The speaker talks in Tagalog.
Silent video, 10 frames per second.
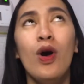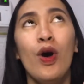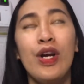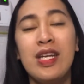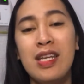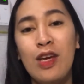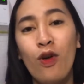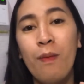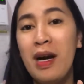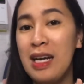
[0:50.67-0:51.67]
or hindi
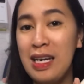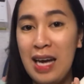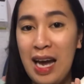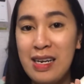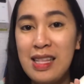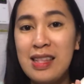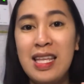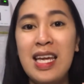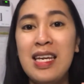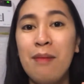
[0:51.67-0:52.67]
ko
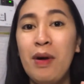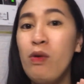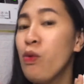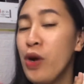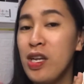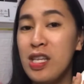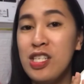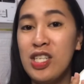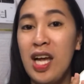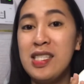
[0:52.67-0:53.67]
mag-guarantee na mag-work din
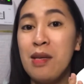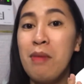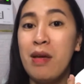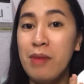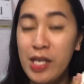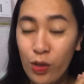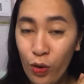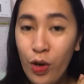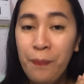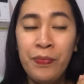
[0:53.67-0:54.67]
siya sa baby
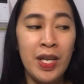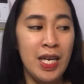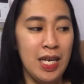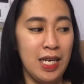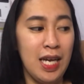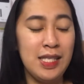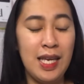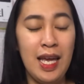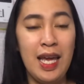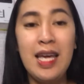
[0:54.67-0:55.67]
nyo.
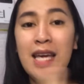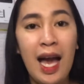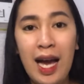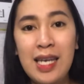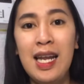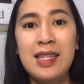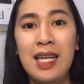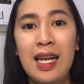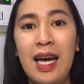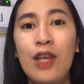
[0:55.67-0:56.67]
Kasi hiyangan lang
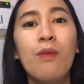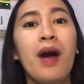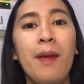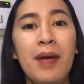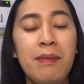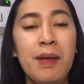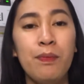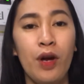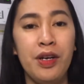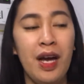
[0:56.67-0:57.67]
talaga yung mga baby
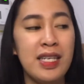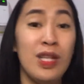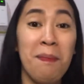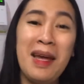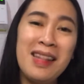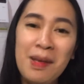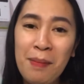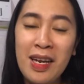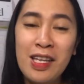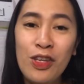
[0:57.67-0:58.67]
products. Depende
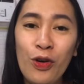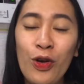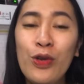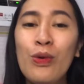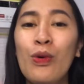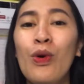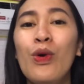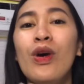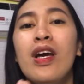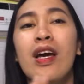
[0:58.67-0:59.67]
pa rin yun
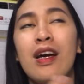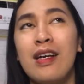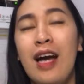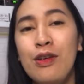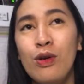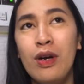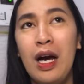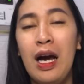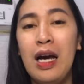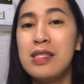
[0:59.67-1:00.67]
kung gano'n
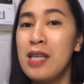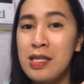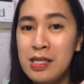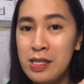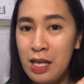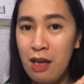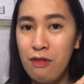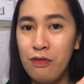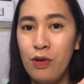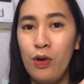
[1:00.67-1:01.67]
ka
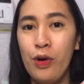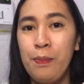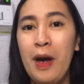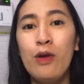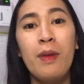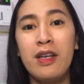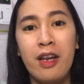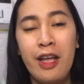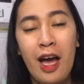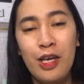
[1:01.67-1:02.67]
sensitive or paano
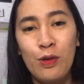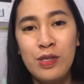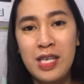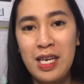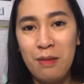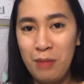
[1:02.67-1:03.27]
magre-react yung skin ng